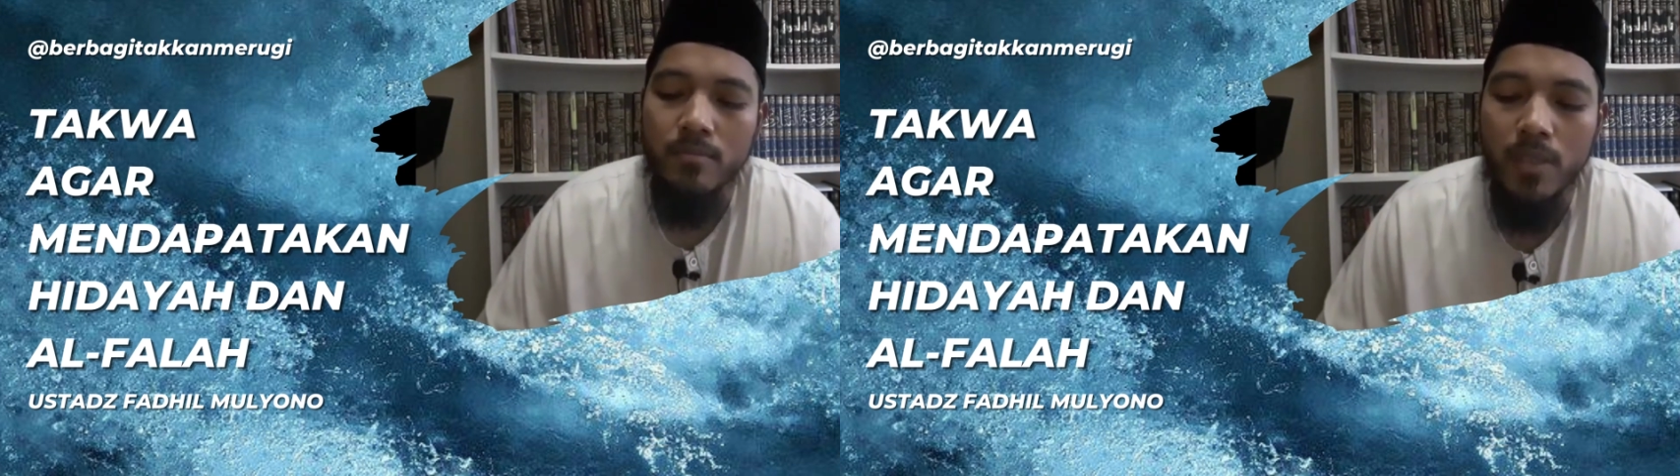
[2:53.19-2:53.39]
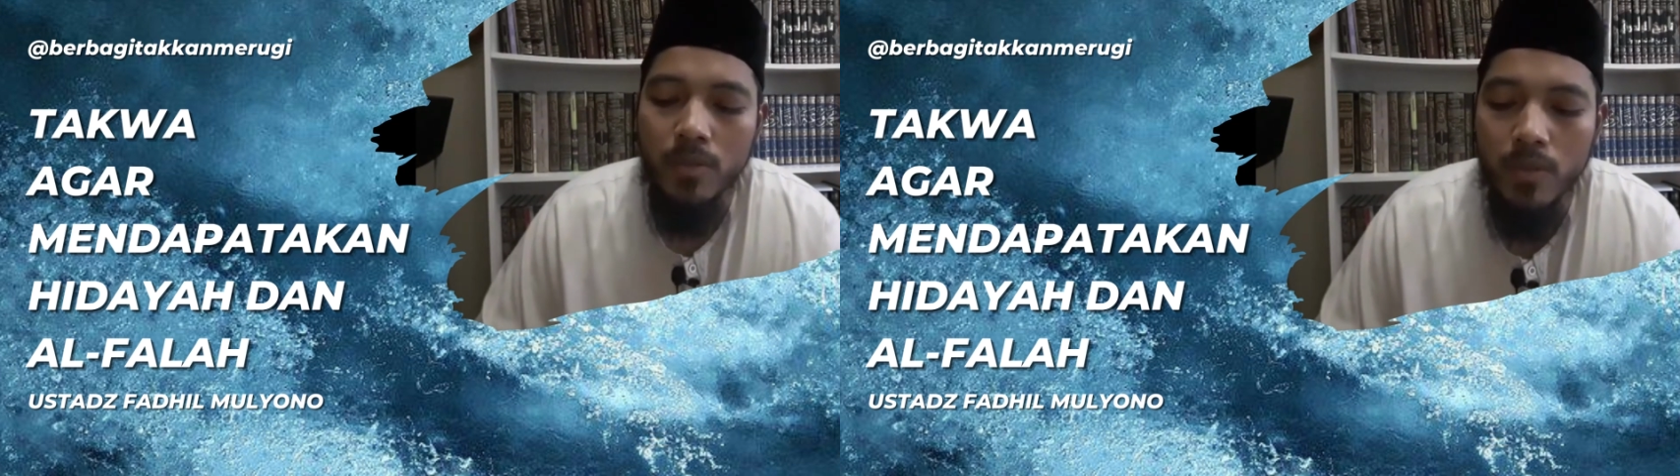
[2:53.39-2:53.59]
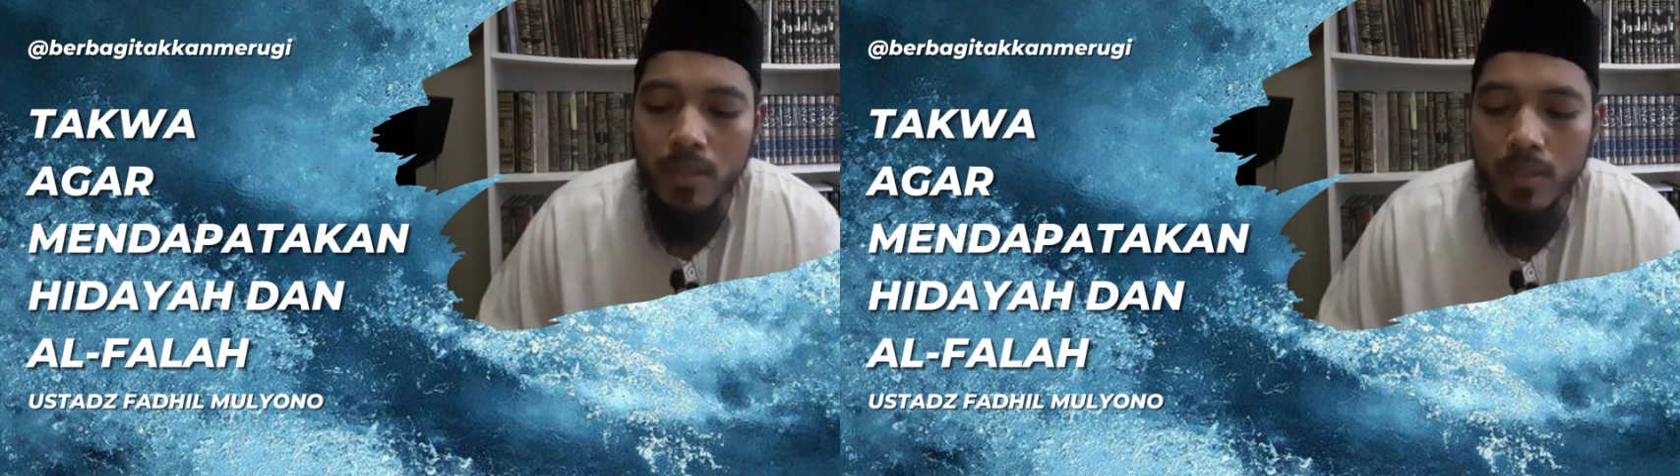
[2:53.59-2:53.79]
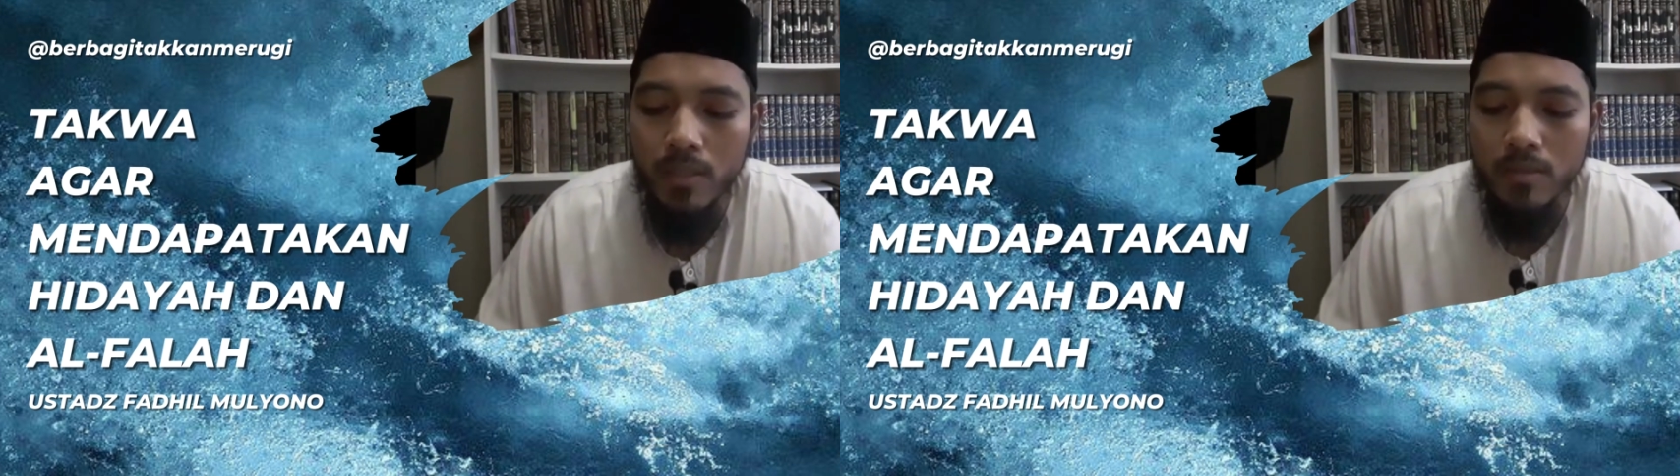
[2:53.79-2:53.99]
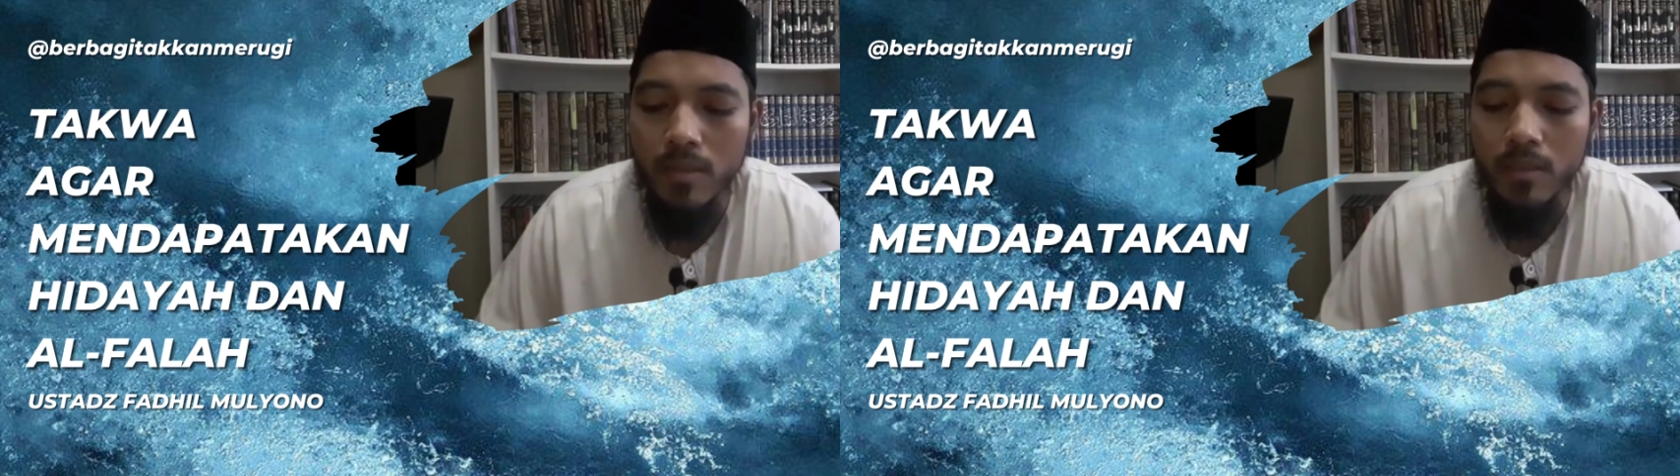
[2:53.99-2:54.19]

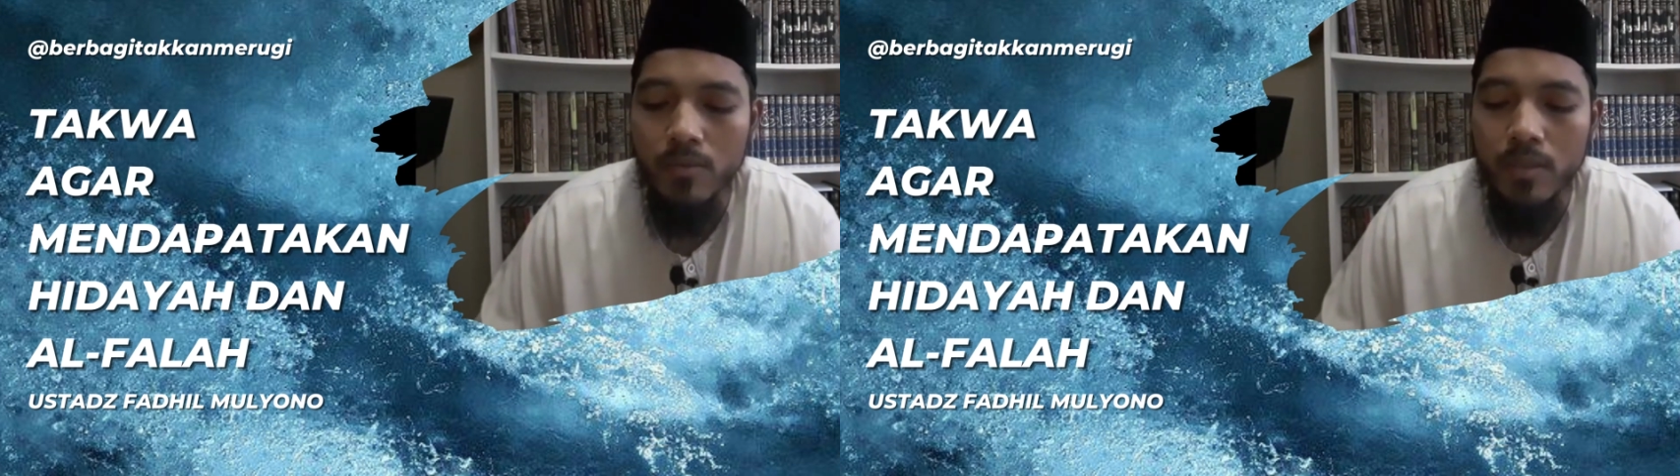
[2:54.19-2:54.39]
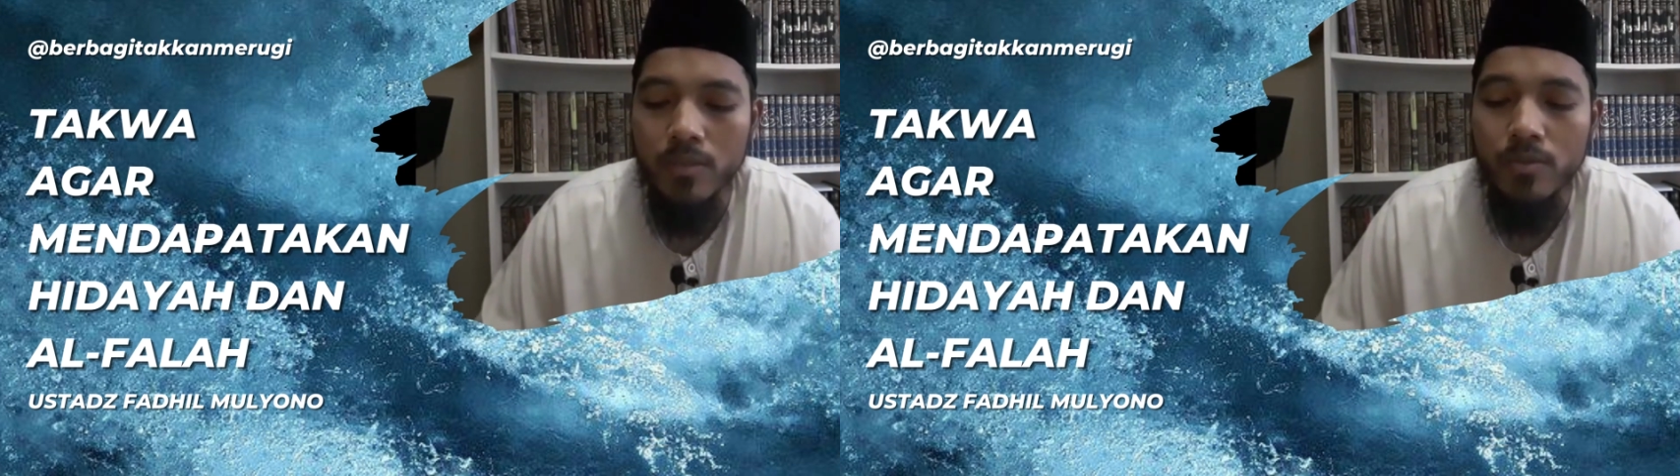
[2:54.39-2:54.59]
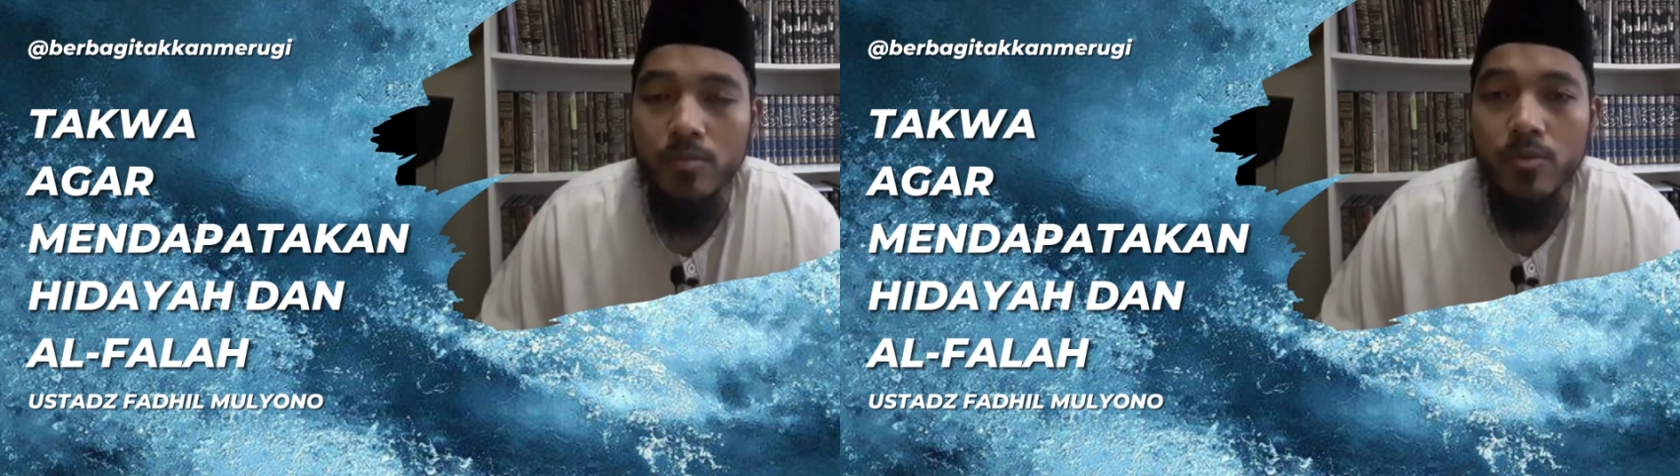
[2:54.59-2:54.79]
Bahwa takwa itu